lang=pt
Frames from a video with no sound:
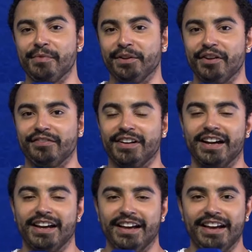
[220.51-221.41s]
uma
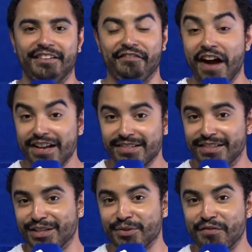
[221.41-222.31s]
nova eh, fase
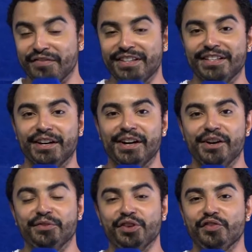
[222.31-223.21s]
da sua vida,
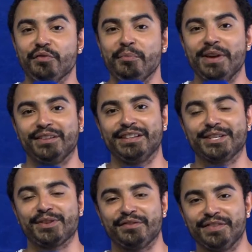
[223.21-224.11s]
um novo momento da
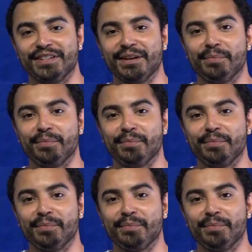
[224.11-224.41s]
sua vida.